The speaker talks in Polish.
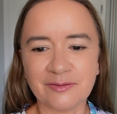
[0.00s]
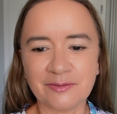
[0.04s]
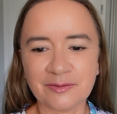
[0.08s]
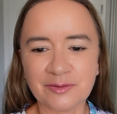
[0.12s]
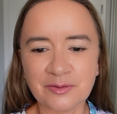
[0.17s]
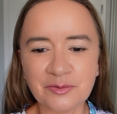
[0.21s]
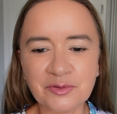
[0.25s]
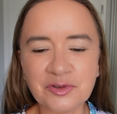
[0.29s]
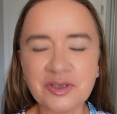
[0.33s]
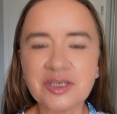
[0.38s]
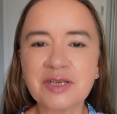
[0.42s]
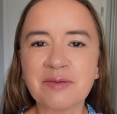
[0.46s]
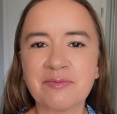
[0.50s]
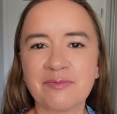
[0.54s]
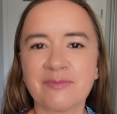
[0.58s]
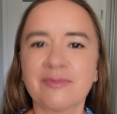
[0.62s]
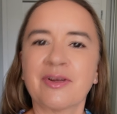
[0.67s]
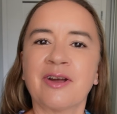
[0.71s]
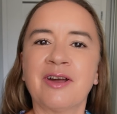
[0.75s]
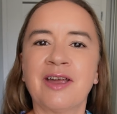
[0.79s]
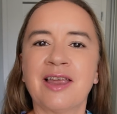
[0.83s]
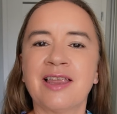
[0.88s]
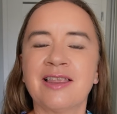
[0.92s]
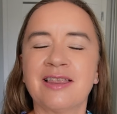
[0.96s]
y, z użyciem
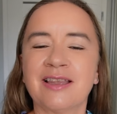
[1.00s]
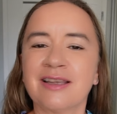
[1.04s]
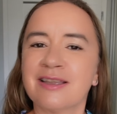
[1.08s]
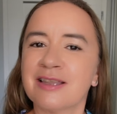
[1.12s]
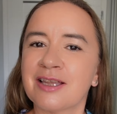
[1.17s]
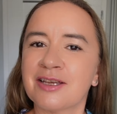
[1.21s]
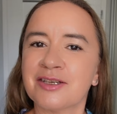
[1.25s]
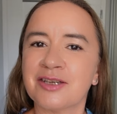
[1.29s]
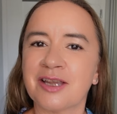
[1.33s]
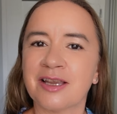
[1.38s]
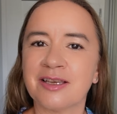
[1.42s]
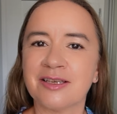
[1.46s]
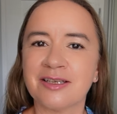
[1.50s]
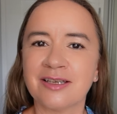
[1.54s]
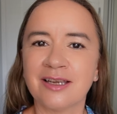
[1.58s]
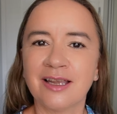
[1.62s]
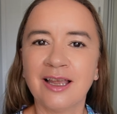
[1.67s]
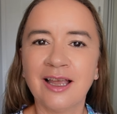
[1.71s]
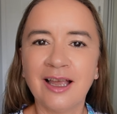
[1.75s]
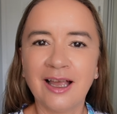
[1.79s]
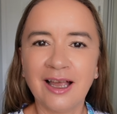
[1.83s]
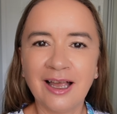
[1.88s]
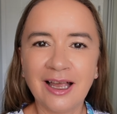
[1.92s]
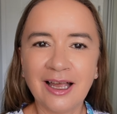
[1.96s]
trochę innych narzędzi.
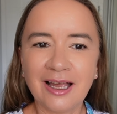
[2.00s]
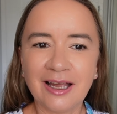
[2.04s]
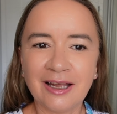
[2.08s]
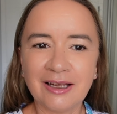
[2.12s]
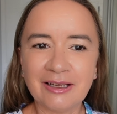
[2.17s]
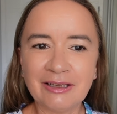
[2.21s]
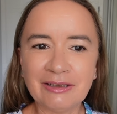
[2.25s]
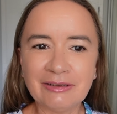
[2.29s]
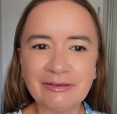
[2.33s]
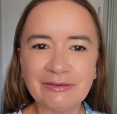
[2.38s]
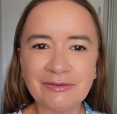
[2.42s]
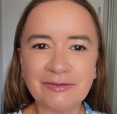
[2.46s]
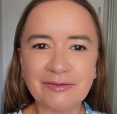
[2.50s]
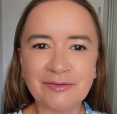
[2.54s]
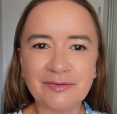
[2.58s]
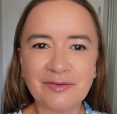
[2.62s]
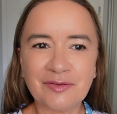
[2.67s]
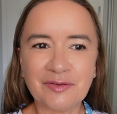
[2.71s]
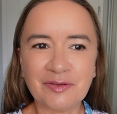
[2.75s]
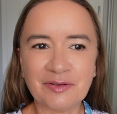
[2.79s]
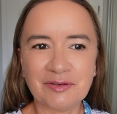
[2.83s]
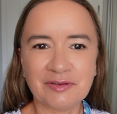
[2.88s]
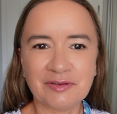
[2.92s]
E, w